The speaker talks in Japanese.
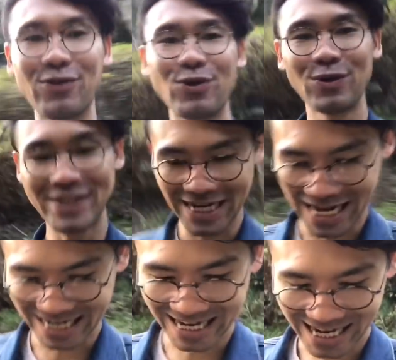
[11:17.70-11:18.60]
の泥じゃ
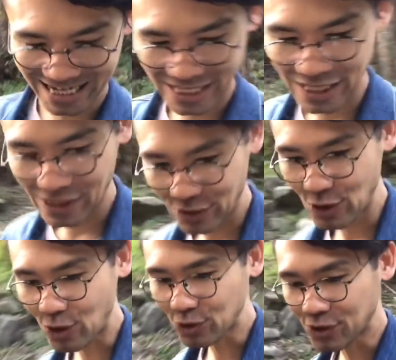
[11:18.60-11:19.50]
ないから
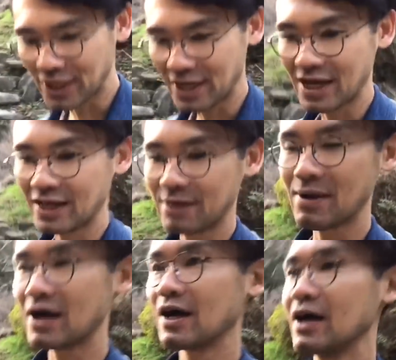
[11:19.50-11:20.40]
ということでね
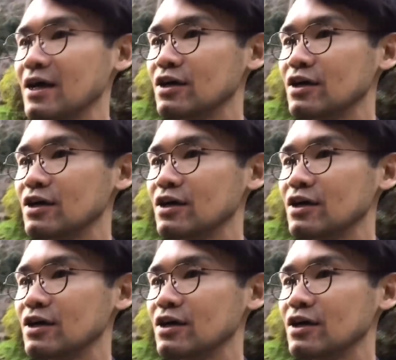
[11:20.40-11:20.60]
まあ